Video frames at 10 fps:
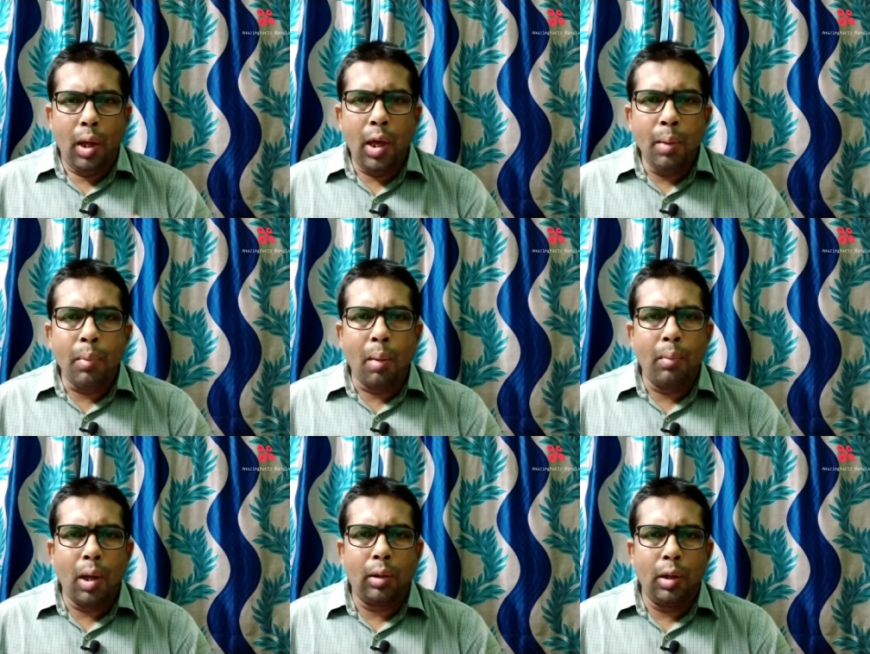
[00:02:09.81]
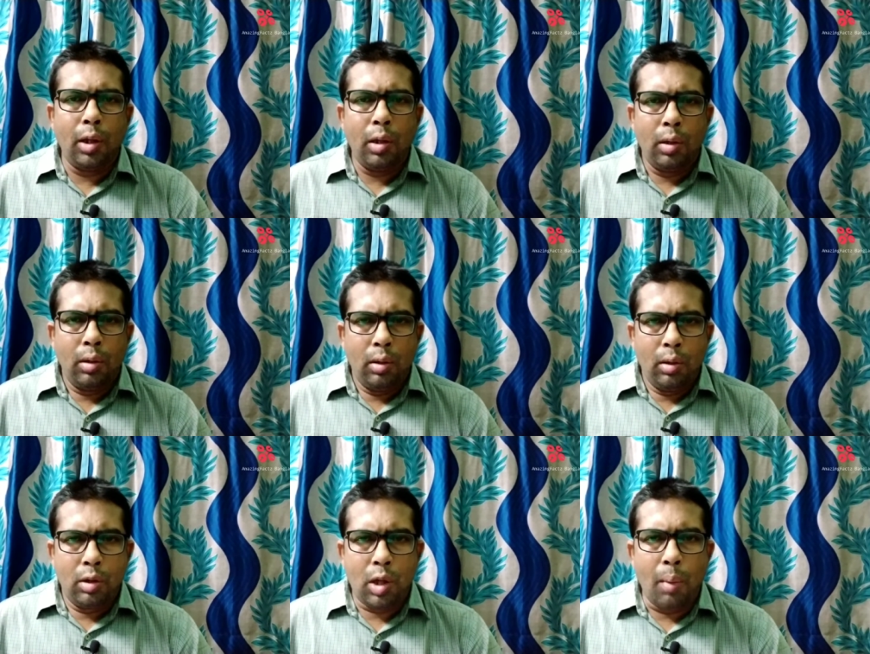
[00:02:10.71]
এই মামলাতে
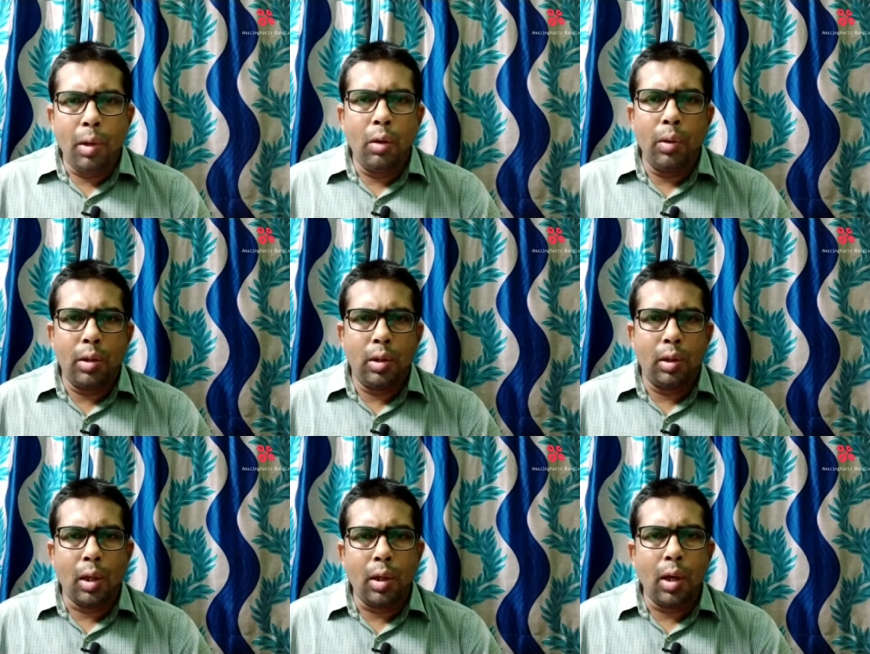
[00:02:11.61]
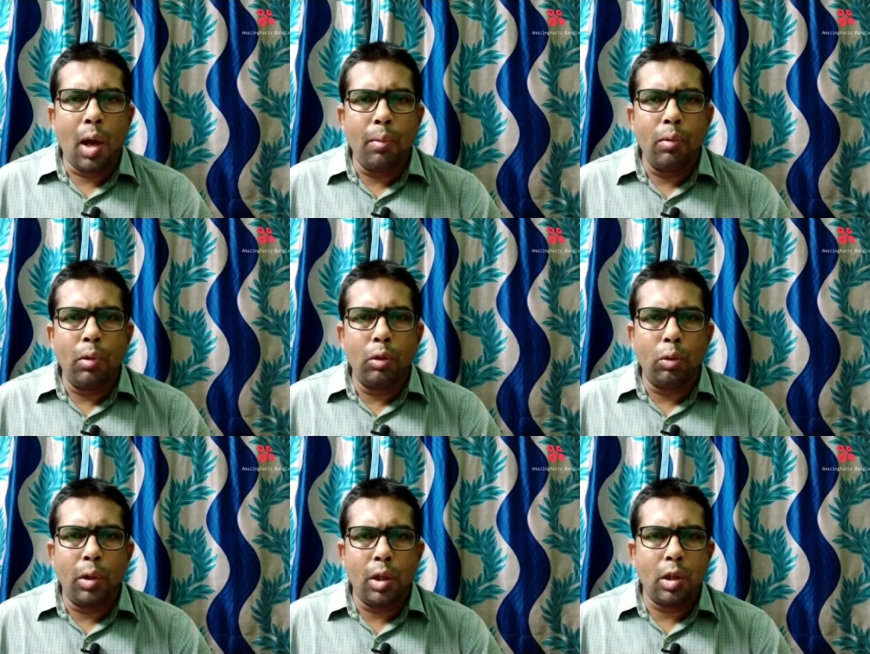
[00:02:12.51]
সামিল হয়েছে তাদের নামগুলো
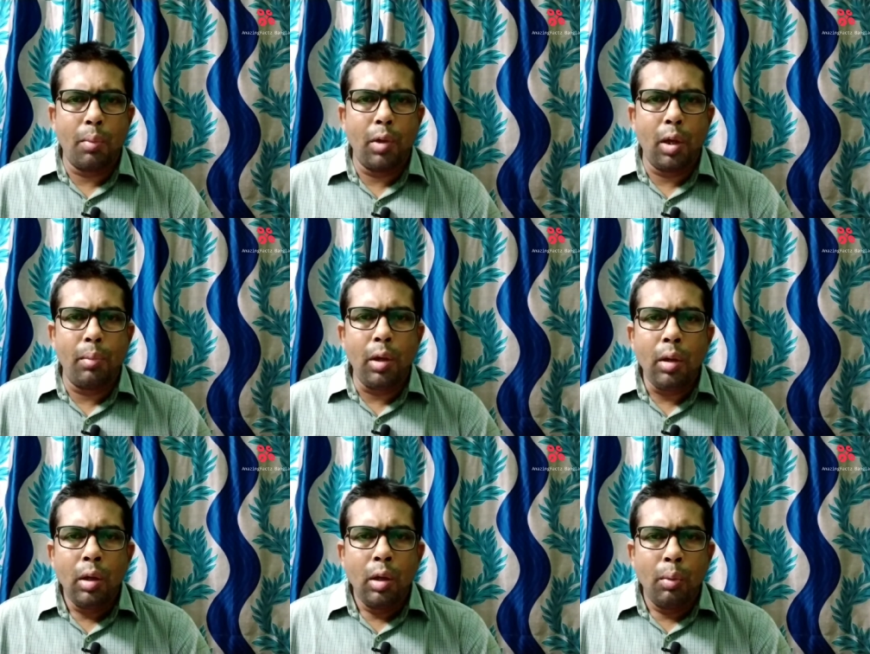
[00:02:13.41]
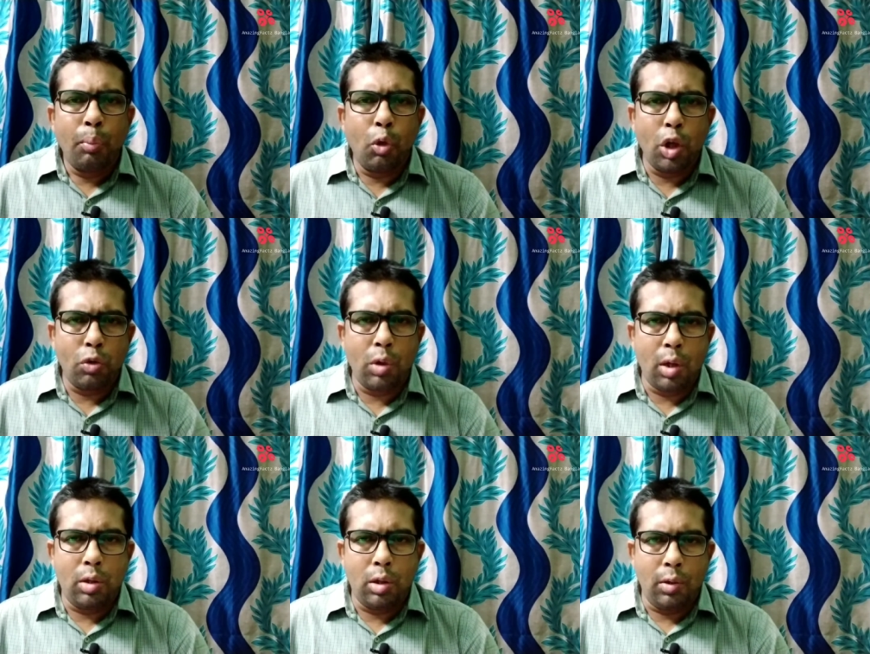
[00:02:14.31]
তোমাদের সামনে আমি পড়ে
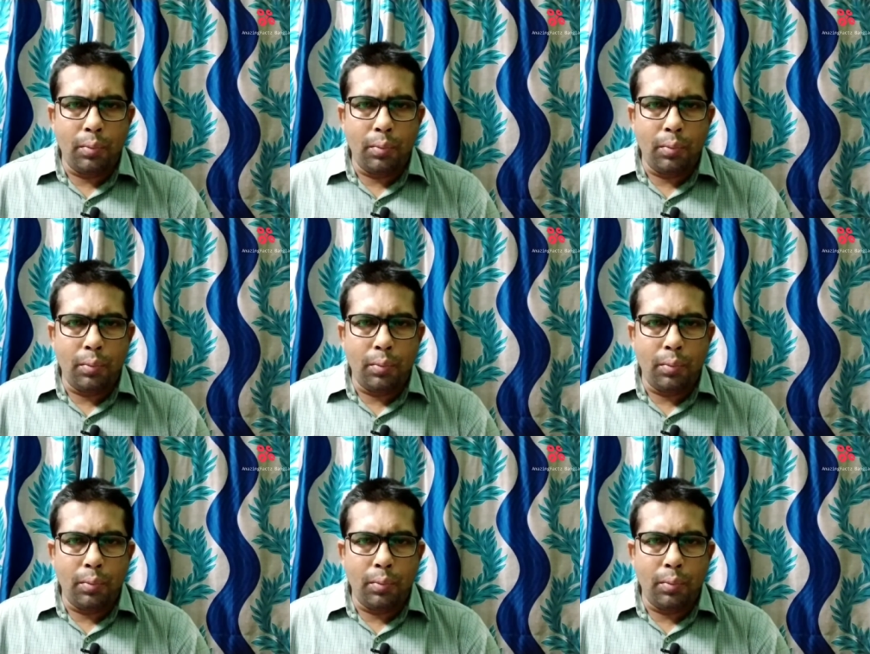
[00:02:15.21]
শোনাচ্ছি